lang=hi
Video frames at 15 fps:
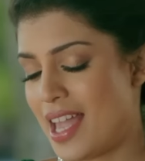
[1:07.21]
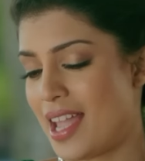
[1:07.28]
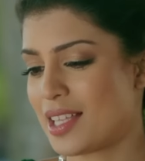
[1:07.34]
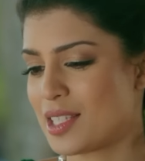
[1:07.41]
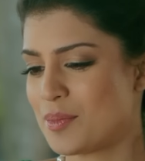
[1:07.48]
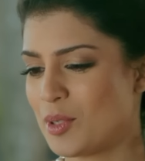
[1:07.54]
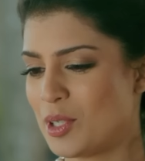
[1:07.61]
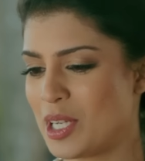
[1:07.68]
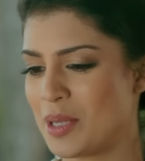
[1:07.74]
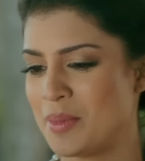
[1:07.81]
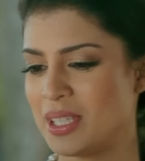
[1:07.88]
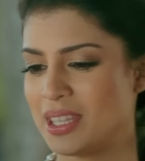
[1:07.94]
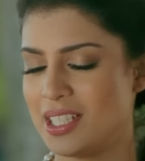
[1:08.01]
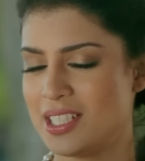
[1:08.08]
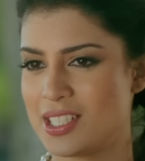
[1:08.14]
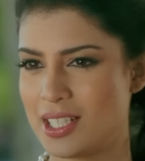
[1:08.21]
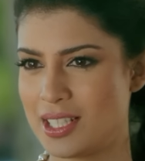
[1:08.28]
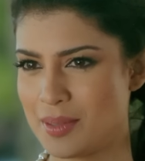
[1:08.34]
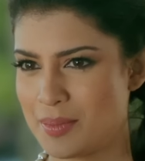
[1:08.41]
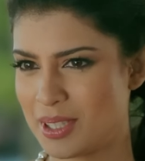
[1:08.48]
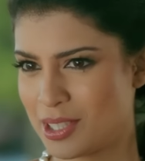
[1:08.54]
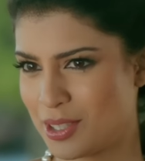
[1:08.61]
वाह कितना
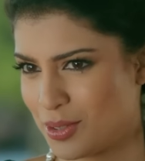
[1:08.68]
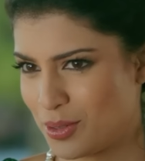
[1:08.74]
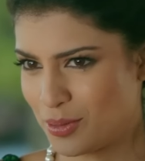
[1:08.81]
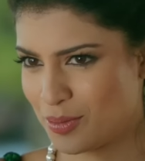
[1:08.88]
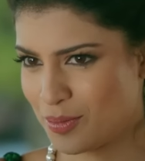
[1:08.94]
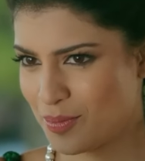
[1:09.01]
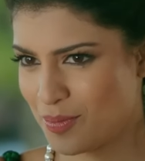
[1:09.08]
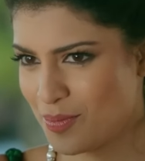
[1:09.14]
प्यारा है ना